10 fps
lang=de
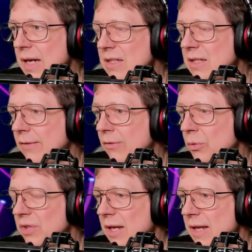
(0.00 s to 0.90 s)
ich jetzt
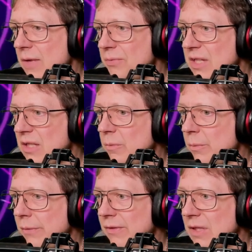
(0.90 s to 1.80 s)
drunter herfliegen
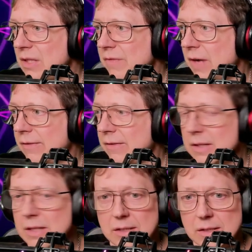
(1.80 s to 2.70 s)
müssen? Ich weiß es
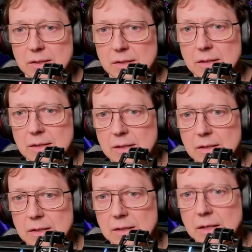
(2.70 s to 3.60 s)
nicht.
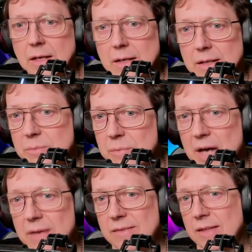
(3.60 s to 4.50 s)
Ich
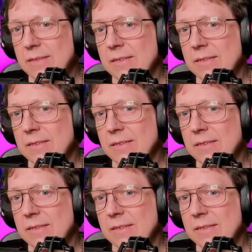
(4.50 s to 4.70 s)
mag Sechsen